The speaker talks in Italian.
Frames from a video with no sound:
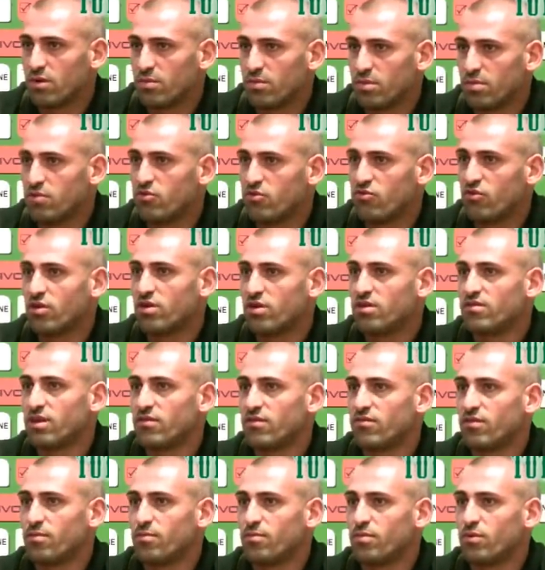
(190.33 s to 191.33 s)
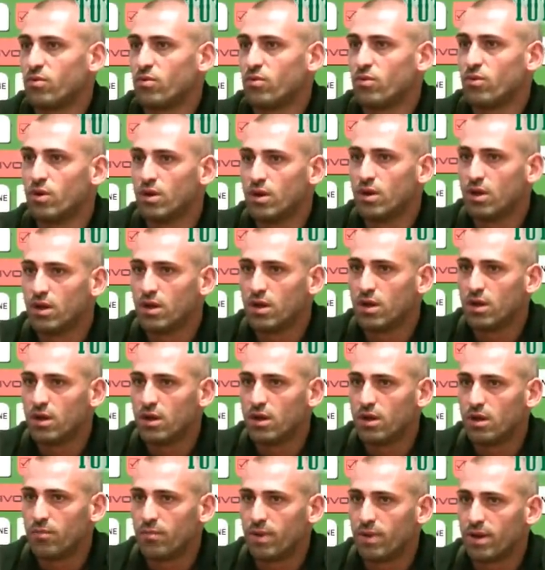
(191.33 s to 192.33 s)
I primi giorni serve più
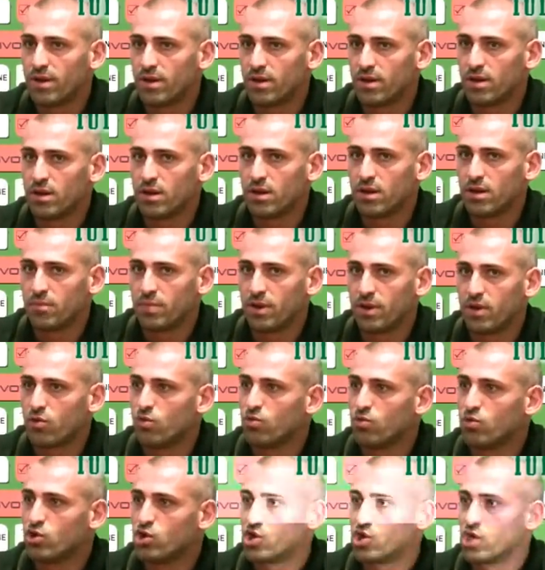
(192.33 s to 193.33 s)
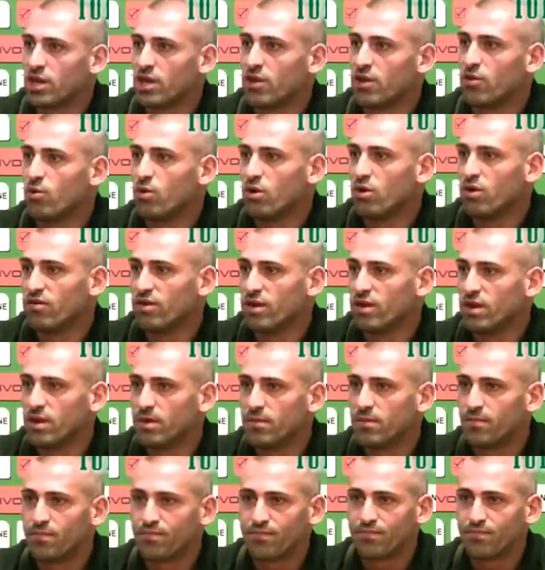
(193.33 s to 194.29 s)
per, per conoscere i nuovi